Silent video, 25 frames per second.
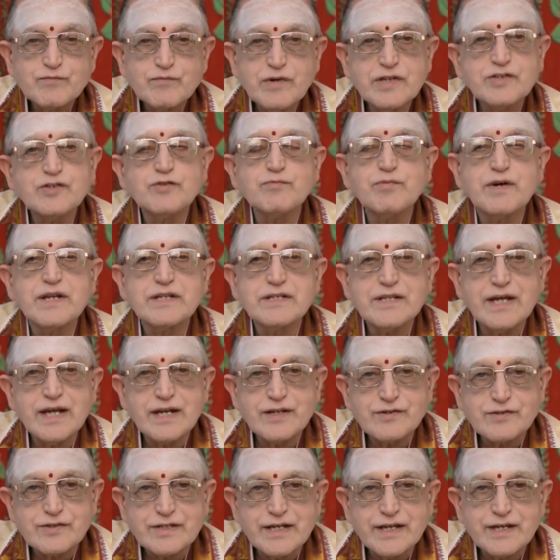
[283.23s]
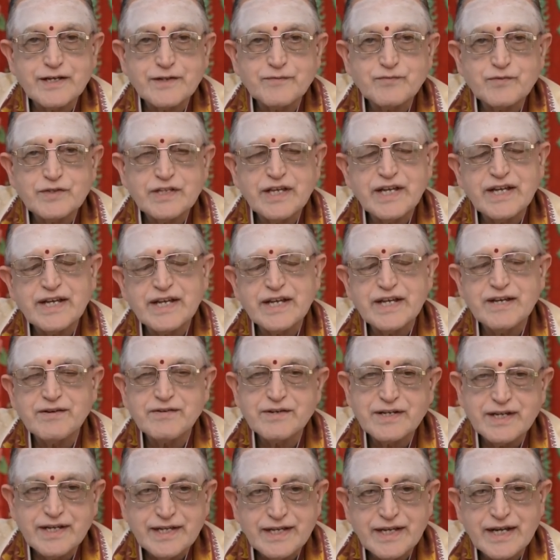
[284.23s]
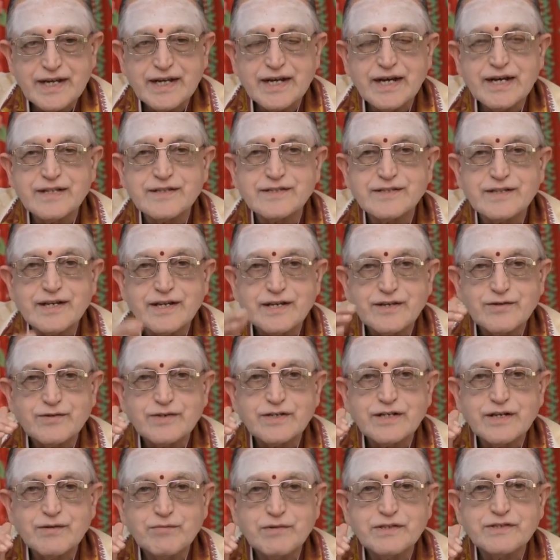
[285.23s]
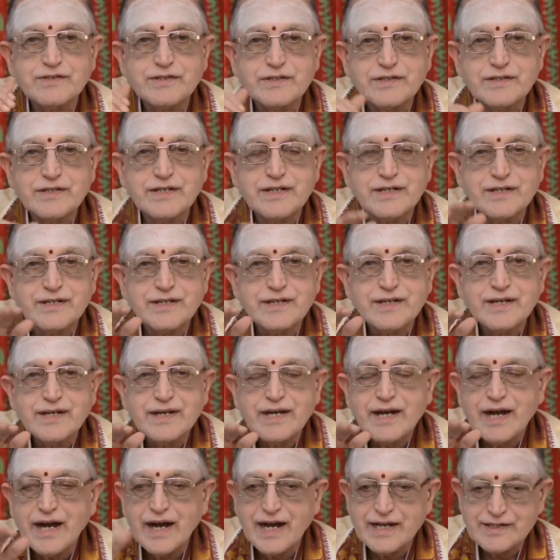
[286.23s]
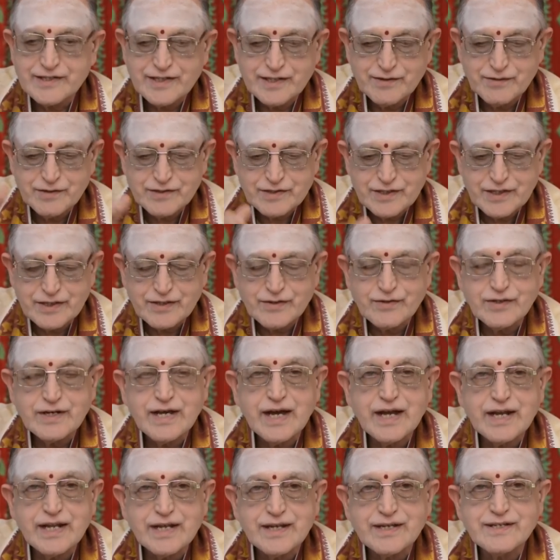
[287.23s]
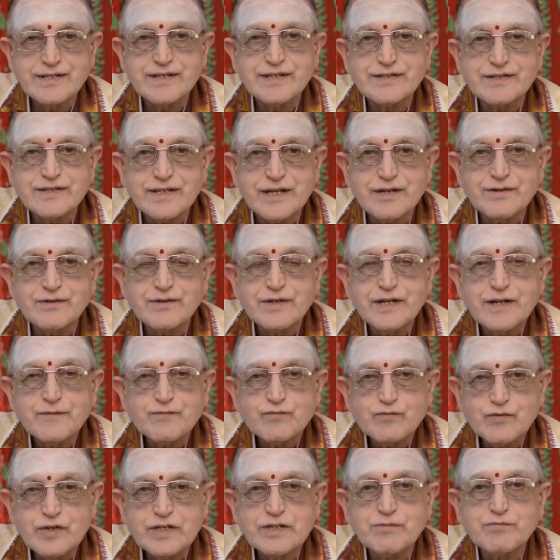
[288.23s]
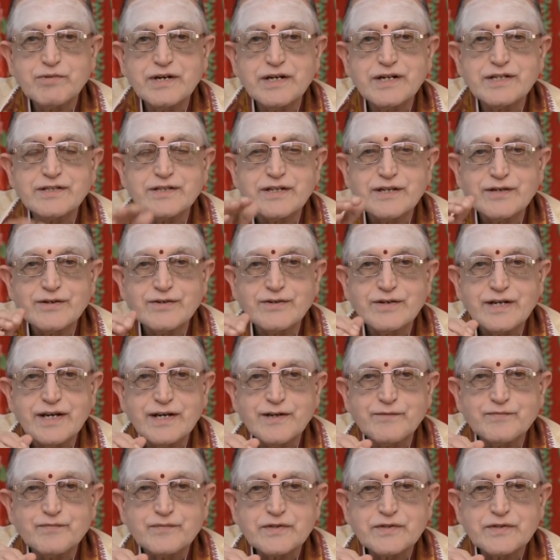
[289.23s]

మంచి ఫలితాలు వస్తాయి ఏ గ్రహమైనా ఏకాదశంలో ఉంటే మంచిది అని ఆశీర్వచనం కూడా అలాగే చేస్తారు వేద పండితులు కూడా